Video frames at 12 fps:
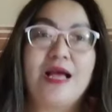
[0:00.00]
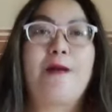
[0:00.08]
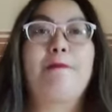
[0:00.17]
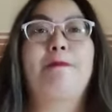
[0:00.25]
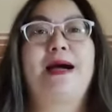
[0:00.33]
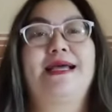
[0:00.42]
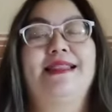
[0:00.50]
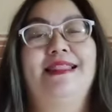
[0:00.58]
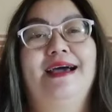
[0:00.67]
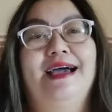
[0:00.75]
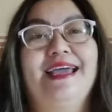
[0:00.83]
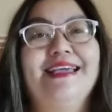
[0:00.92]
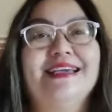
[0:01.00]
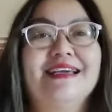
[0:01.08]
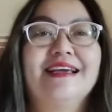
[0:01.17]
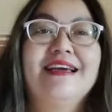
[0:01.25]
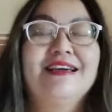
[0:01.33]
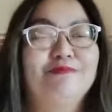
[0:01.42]
Mag-like,
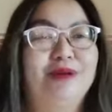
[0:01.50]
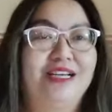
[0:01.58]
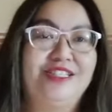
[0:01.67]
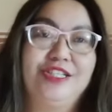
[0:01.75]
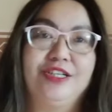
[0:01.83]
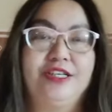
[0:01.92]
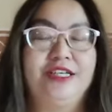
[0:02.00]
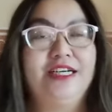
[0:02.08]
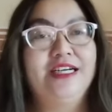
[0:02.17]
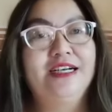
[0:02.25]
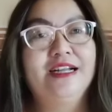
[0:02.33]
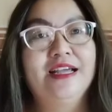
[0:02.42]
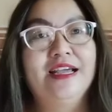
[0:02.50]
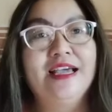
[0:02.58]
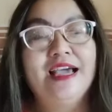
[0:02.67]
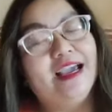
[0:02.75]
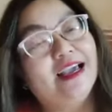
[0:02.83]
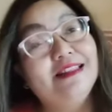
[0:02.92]
mag-share,
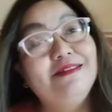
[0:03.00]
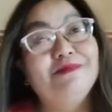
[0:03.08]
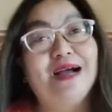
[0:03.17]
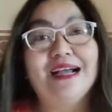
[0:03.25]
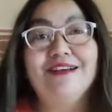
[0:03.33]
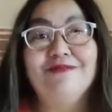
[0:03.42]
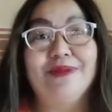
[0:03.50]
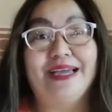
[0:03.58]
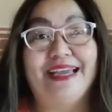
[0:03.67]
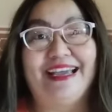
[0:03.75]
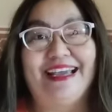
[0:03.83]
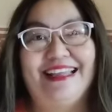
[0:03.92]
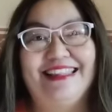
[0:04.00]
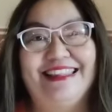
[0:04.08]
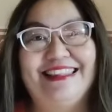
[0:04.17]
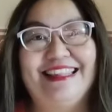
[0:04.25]
and mag-comment.